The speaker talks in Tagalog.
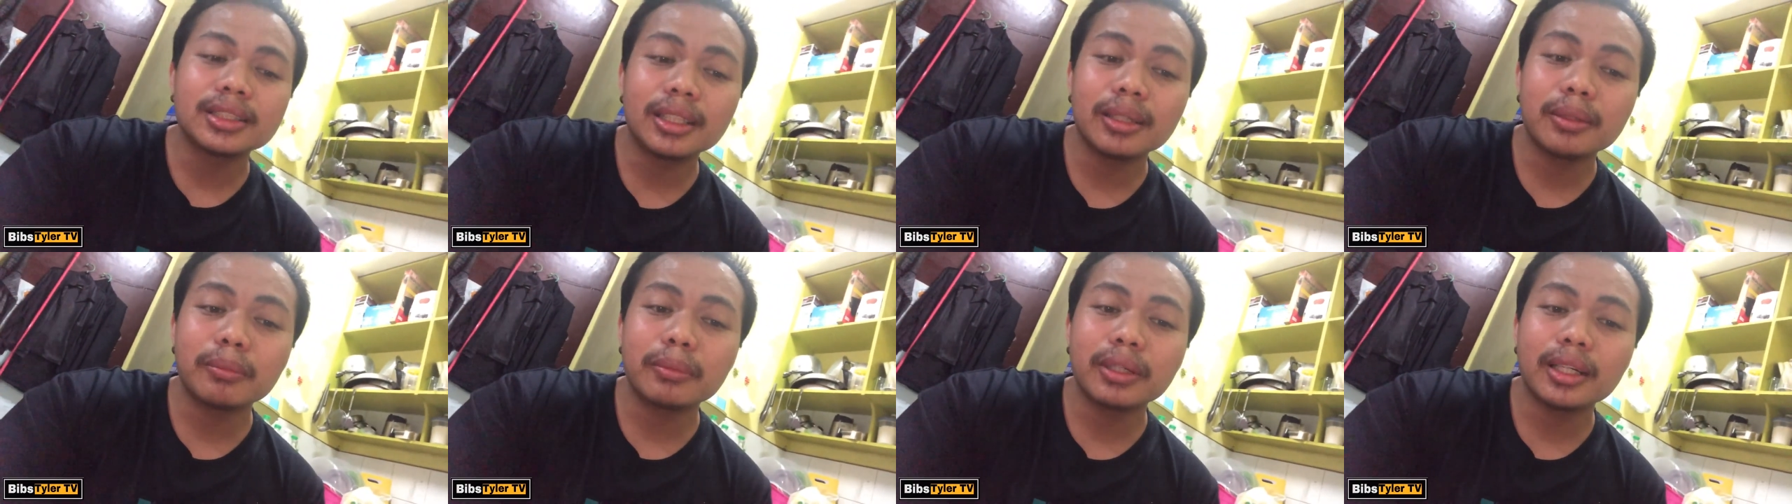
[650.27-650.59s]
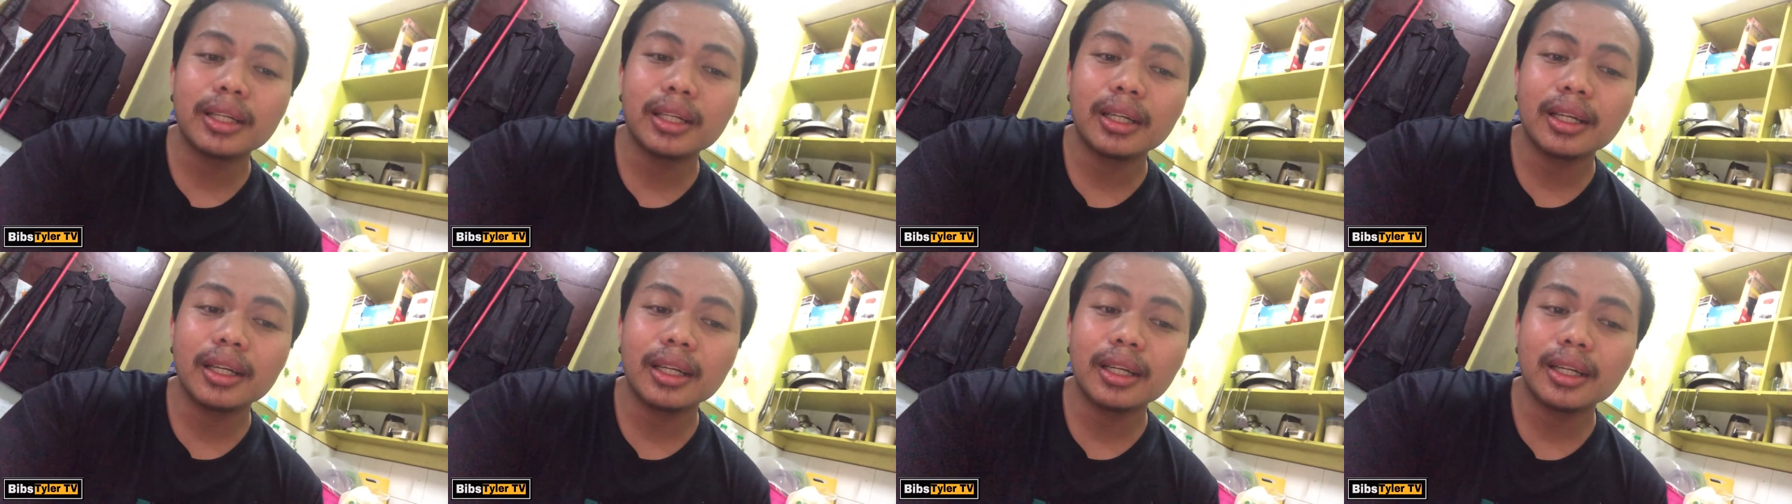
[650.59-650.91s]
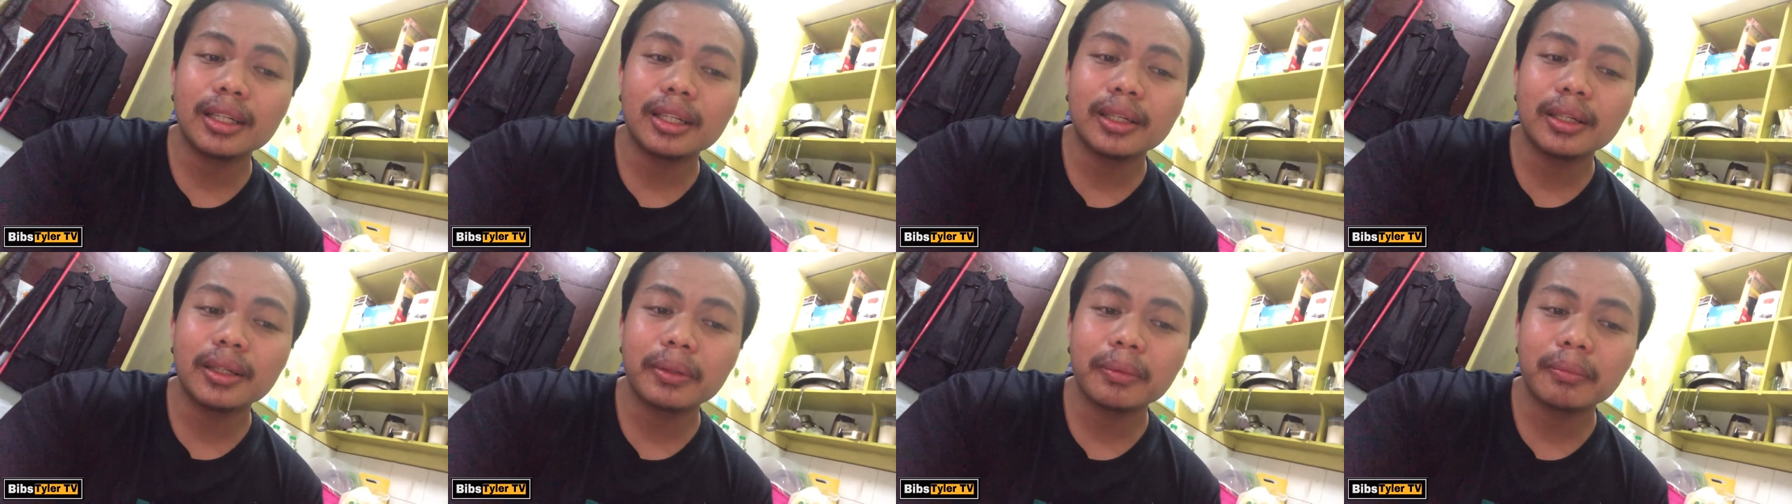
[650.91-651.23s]
sa mga
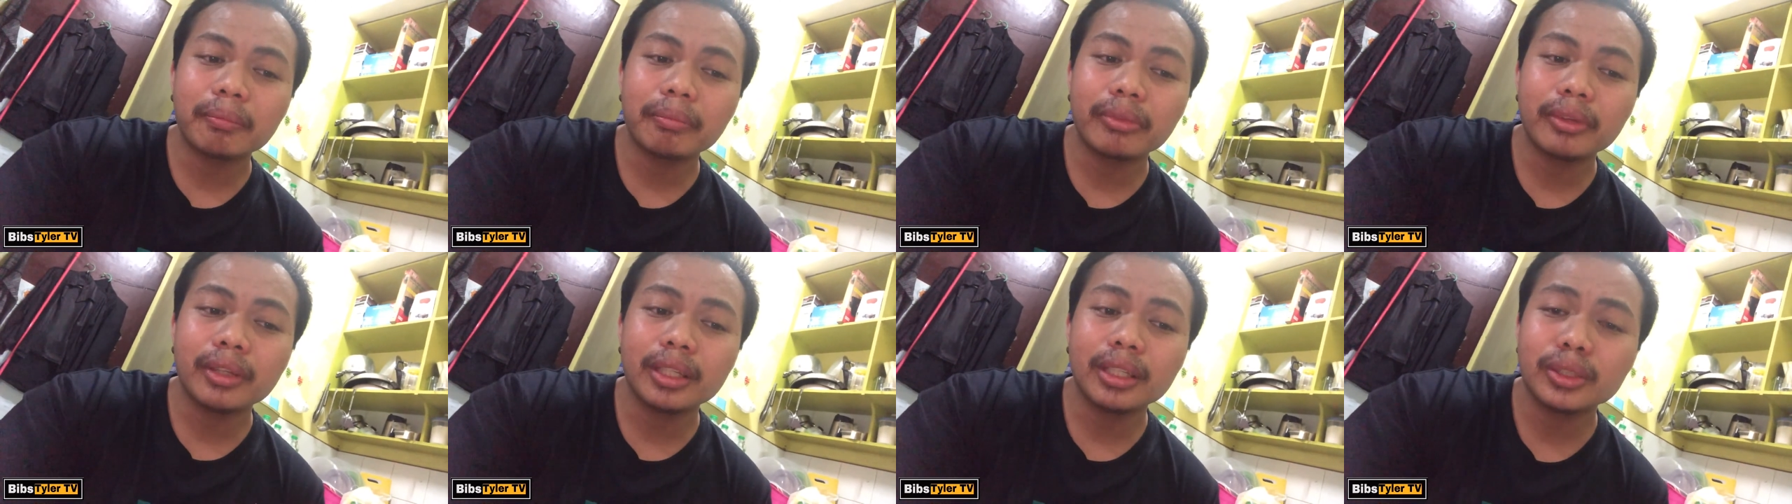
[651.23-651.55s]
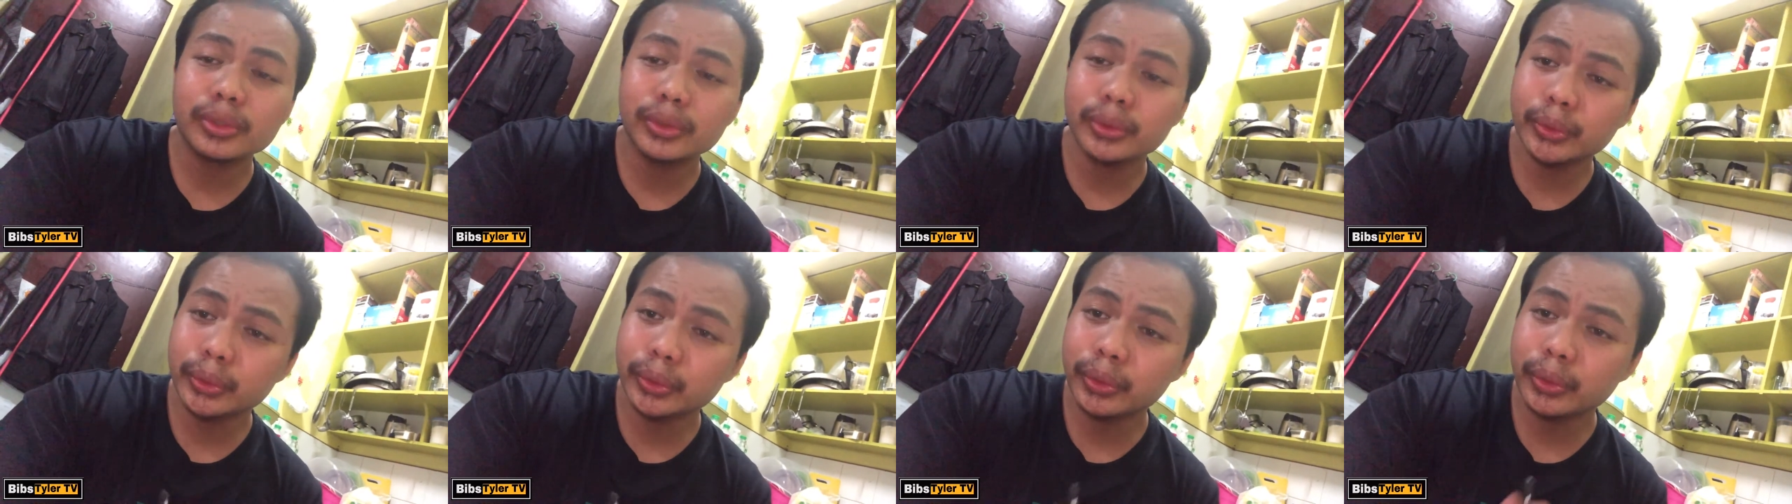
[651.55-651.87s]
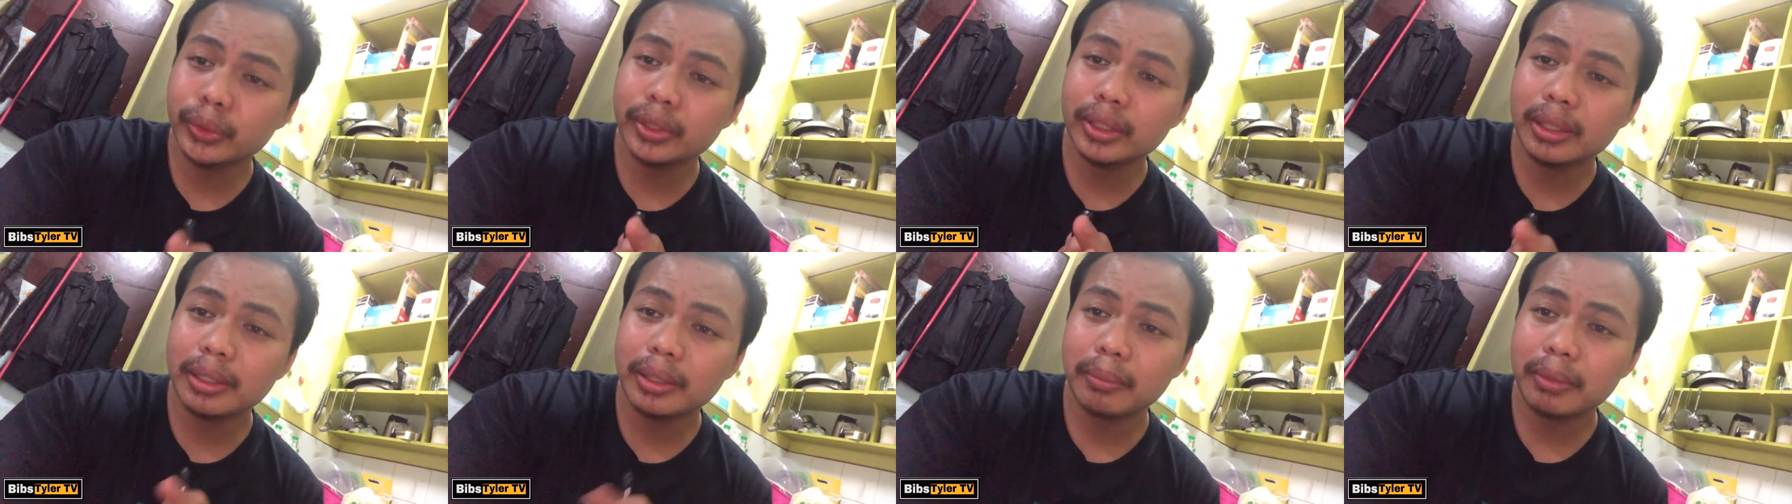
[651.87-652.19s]

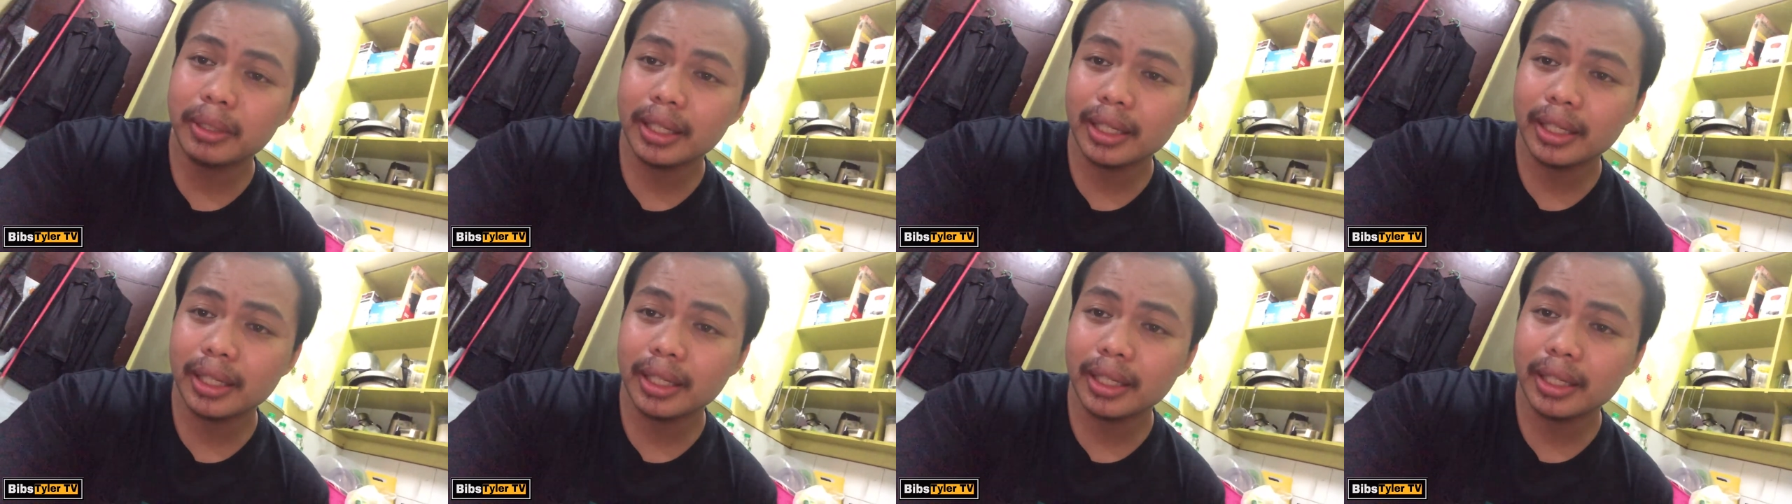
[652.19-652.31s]
susunod na